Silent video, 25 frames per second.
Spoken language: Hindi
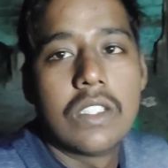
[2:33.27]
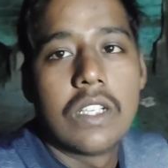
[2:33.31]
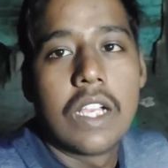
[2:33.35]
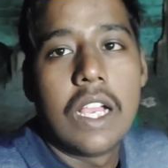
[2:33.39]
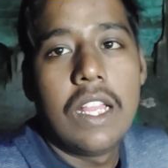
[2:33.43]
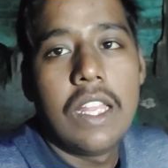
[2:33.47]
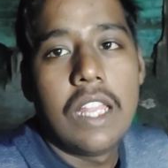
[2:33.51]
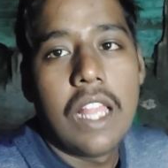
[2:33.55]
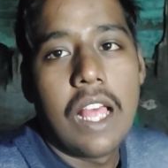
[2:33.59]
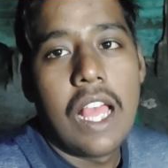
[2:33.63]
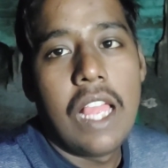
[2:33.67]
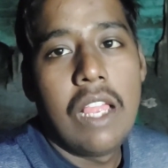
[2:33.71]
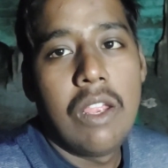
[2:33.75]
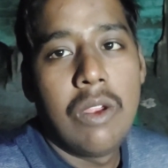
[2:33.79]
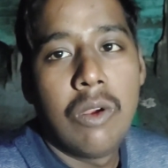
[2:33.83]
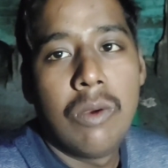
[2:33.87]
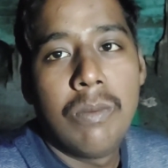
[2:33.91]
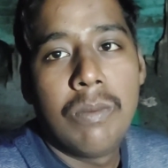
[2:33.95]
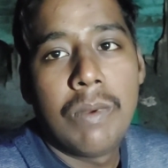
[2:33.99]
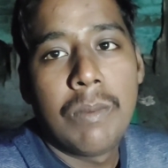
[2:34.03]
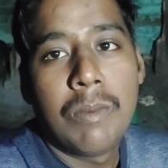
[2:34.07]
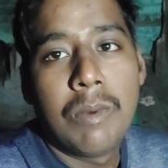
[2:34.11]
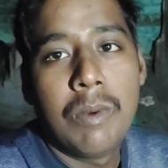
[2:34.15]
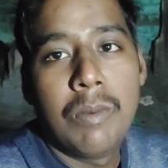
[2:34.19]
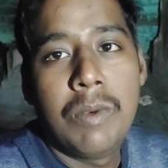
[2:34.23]
तो गाइस आई
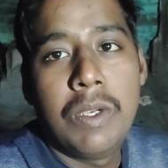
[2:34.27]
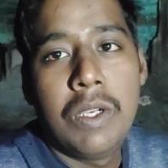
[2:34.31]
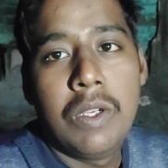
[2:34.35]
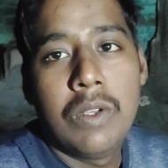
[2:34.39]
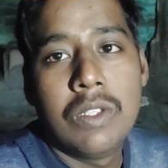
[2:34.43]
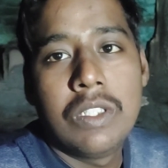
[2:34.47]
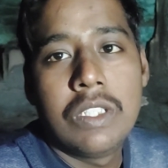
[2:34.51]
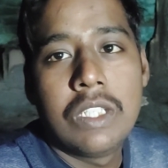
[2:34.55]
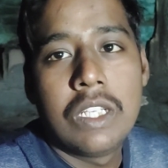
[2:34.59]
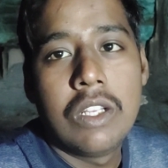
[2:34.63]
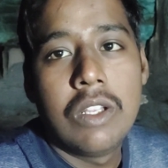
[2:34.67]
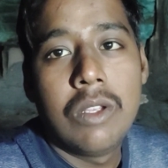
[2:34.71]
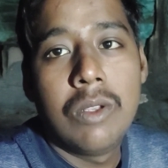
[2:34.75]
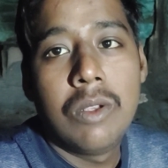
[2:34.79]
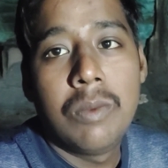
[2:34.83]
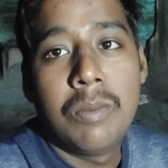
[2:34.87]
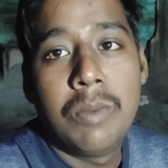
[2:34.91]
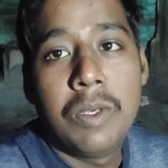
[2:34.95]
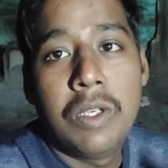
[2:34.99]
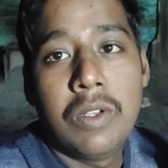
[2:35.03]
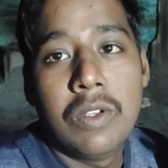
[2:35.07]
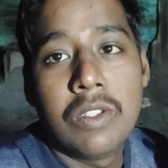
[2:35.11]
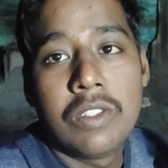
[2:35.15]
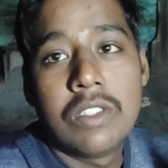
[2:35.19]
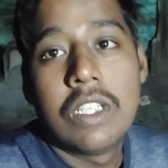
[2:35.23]
होप आपको वीडियो अच्छी लगी तो
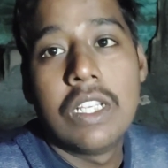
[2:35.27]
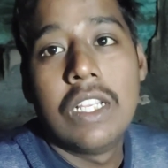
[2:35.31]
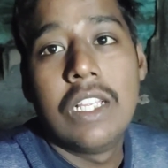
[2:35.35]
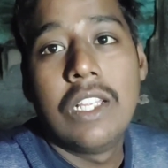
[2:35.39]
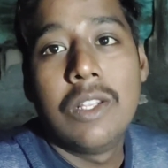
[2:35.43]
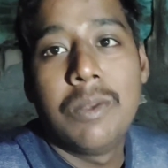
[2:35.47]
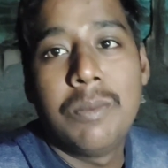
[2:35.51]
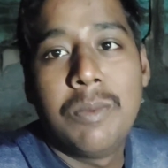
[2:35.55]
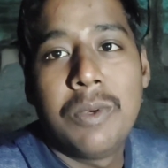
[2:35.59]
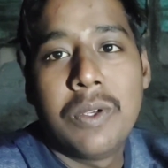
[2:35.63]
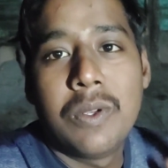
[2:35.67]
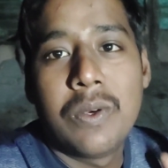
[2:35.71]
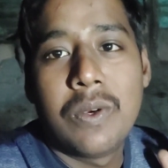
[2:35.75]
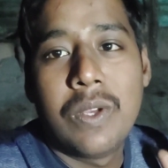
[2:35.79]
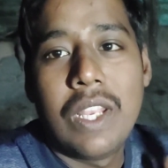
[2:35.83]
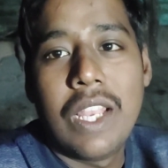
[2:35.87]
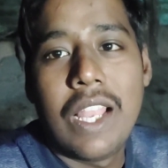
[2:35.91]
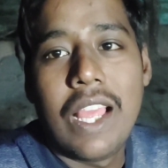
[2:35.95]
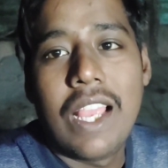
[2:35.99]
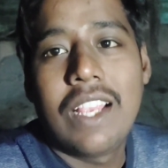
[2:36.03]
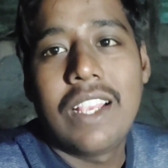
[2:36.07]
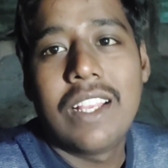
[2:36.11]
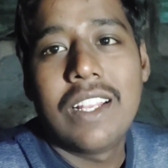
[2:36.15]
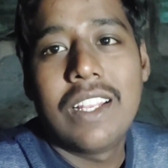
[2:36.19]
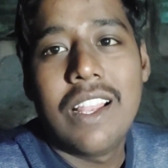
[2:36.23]
वीडियो अच्छी लगी तो वीडियो को
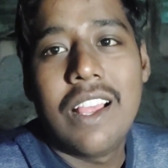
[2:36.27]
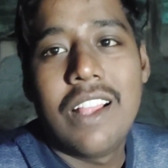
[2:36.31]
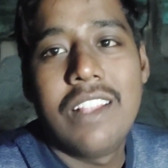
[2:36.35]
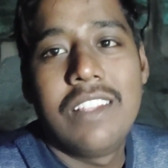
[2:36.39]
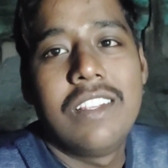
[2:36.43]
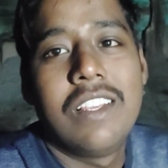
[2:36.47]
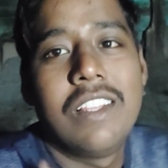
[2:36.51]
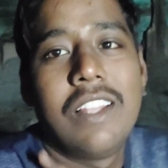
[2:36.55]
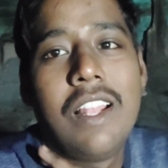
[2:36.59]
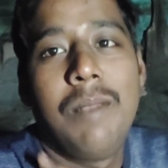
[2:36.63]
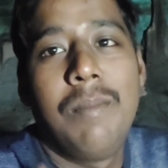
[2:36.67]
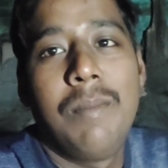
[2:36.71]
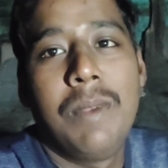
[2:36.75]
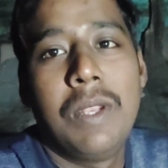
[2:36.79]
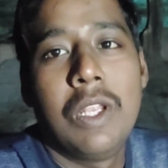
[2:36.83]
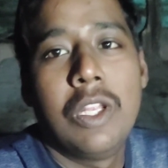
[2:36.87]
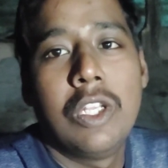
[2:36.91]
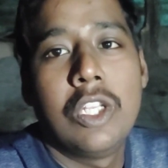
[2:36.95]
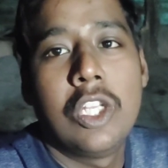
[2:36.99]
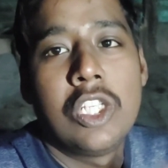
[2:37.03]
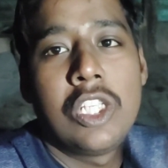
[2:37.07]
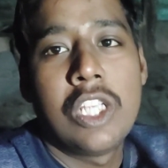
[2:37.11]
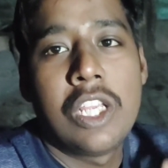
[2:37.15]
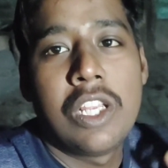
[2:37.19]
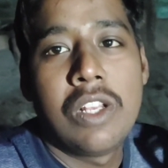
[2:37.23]
लाइक करना है चैनल पर ना
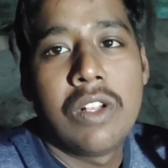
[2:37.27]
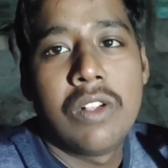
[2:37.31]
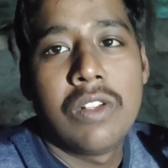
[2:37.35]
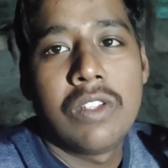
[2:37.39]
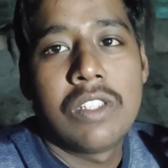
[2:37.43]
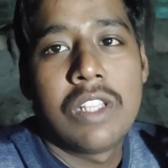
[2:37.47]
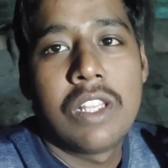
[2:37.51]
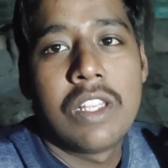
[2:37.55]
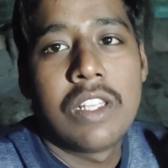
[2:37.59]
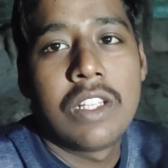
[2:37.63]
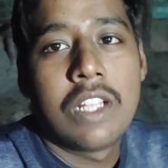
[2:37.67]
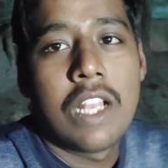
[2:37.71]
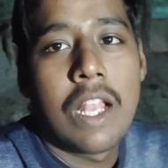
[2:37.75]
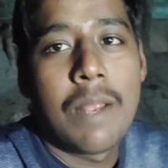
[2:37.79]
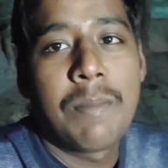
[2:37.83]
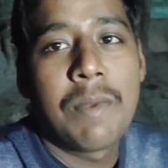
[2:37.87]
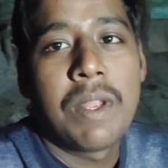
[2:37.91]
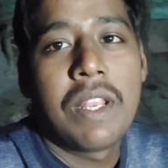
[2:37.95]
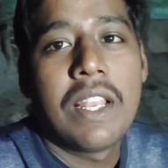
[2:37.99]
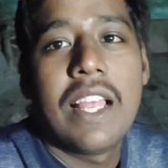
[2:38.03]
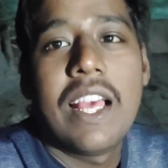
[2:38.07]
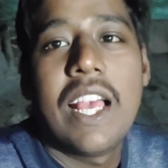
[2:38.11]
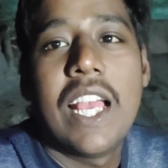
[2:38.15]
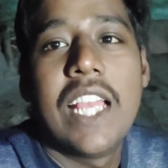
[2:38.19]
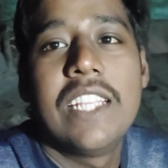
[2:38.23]
तो चैनल को सब्सक्राइब
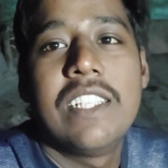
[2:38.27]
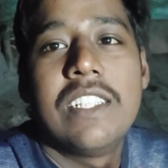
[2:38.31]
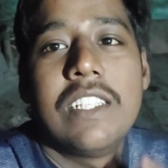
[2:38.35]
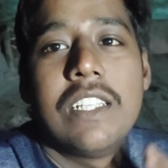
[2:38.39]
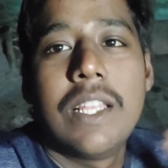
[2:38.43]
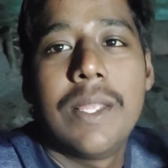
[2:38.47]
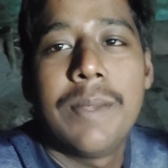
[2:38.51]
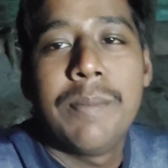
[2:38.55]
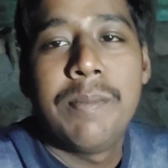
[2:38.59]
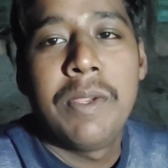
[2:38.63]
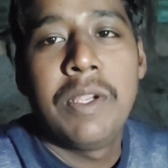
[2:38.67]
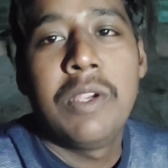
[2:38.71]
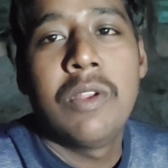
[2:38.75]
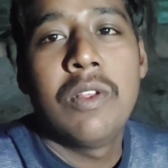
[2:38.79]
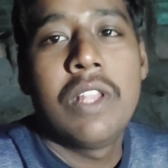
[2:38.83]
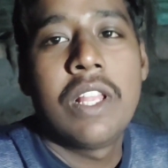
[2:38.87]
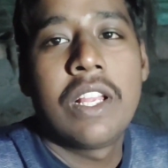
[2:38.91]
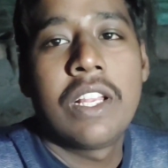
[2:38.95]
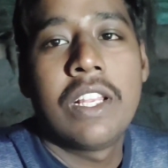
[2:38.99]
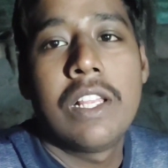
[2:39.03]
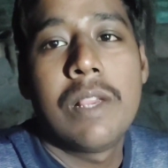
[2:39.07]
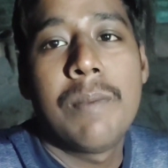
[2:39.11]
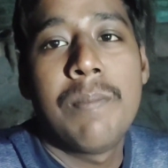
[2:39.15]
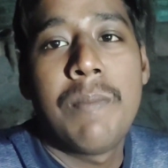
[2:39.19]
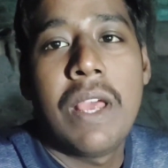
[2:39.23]
करना ऐसी नई वीडियो
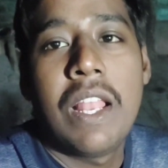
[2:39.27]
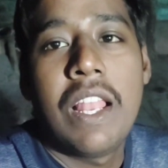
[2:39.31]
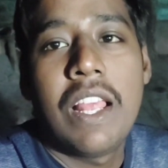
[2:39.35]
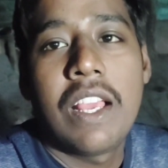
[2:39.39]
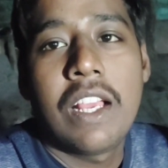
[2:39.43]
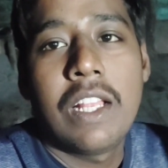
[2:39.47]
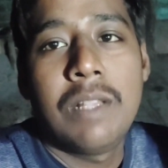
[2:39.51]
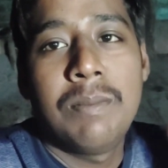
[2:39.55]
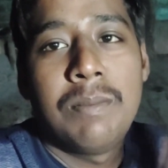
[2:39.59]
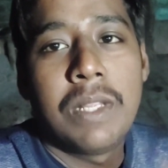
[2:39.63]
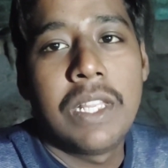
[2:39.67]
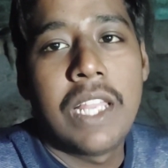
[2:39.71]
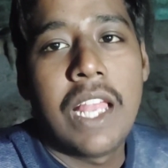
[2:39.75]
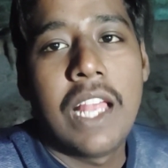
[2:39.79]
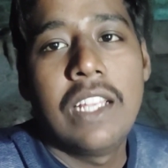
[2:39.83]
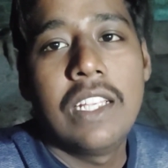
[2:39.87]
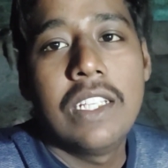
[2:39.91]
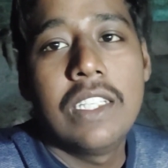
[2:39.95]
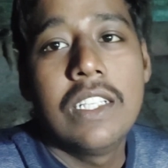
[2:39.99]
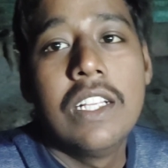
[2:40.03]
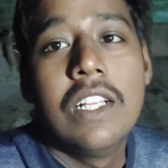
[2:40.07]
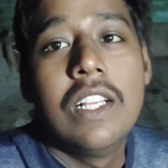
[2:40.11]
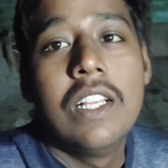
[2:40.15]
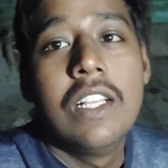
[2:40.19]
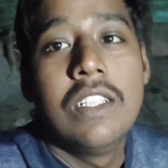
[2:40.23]
देखने के बेल आइकन बला
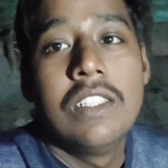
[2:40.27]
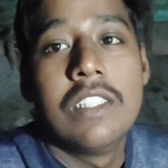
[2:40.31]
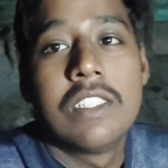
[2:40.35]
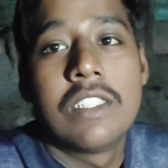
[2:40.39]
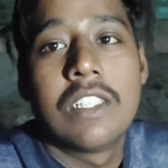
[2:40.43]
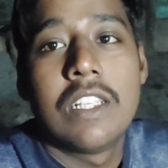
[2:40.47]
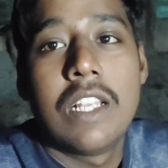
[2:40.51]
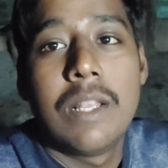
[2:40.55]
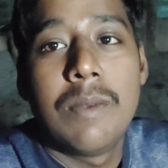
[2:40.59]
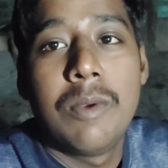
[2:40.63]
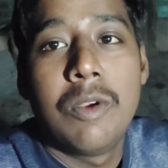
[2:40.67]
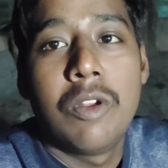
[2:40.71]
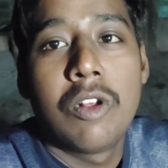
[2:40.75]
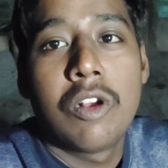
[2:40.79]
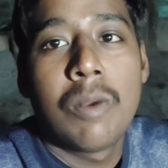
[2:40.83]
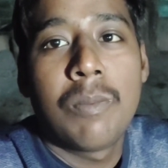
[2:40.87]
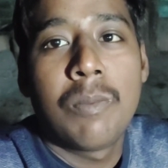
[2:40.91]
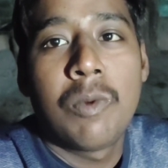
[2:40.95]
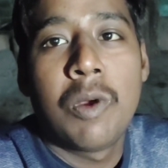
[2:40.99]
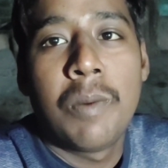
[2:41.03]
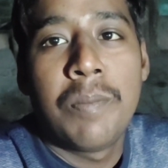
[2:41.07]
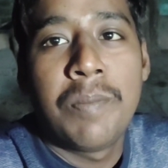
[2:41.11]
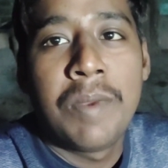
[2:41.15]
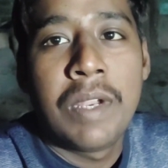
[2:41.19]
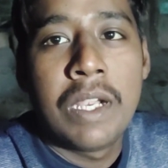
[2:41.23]
दे जिससे नई वीडियो को
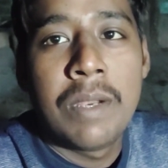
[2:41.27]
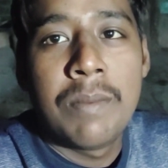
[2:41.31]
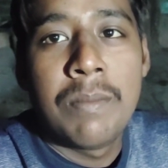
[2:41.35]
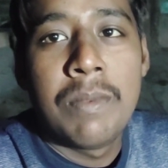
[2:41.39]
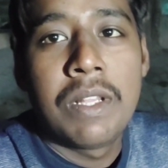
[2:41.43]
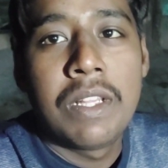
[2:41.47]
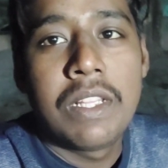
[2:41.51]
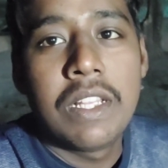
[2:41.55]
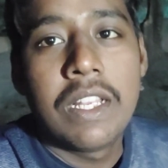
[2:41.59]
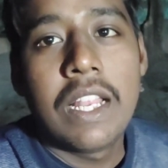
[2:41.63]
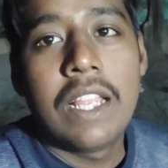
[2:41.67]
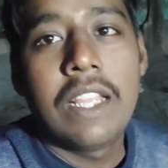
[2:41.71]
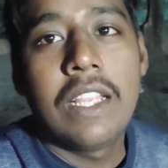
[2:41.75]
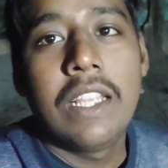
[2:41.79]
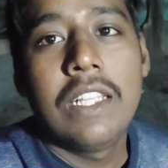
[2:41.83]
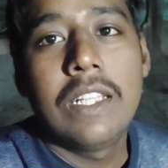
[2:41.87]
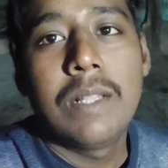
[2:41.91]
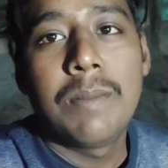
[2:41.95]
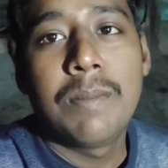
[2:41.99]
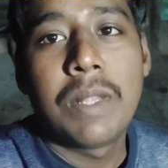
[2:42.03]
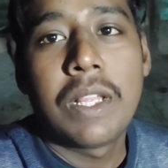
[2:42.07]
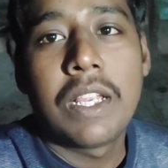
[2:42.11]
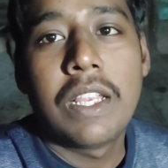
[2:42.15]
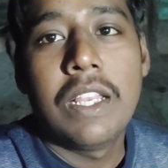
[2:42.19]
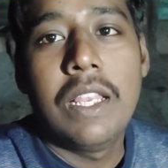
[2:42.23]
आपको अपडेट मिलती रहेगी
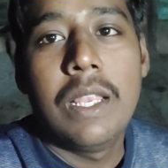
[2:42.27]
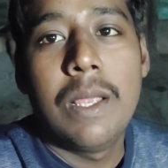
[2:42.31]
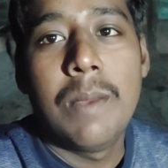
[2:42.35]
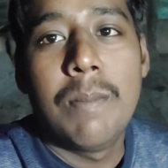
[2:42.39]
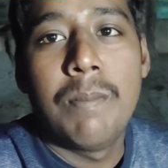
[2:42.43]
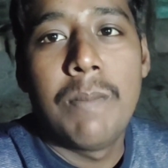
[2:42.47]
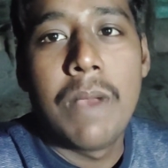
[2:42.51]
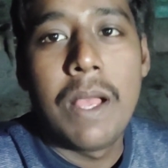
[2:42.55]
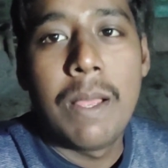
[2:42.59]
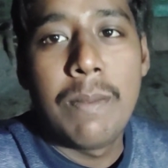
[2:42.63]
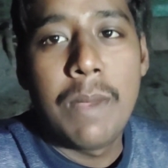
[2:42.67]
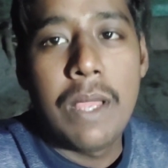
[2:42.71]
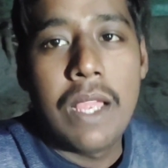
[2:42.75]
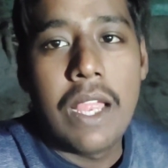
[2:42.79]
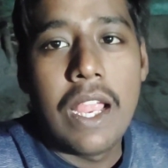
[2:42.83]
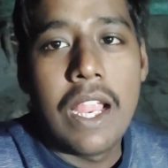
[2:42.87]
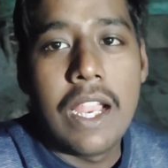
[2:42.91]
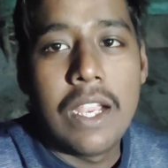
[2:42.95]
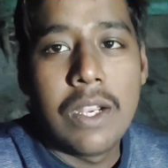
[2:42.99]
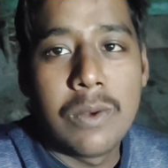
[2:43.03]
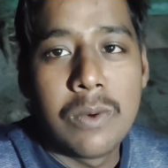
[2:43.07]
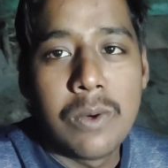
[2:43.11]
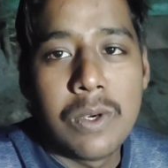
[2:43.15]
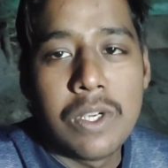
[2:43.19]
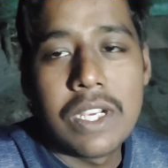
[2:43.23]
तब तक के लिए बाय बाय
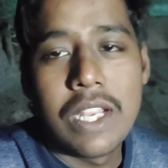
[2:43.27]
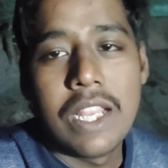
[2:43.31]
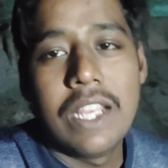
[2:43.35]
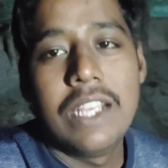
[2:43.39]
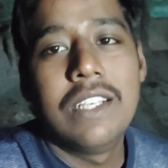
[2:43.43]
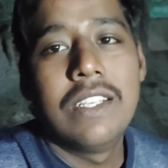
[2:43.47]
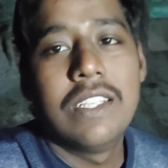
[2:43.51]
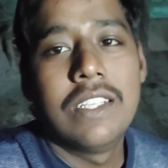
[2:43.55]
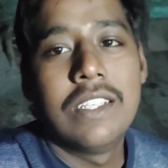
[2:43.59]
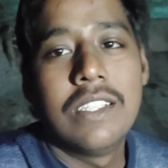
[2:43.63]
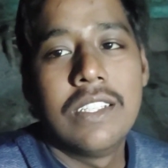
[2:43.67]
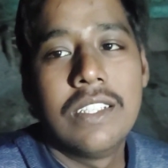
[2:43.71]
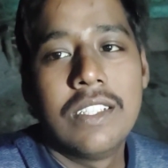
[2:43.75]
एंड गुड नाइट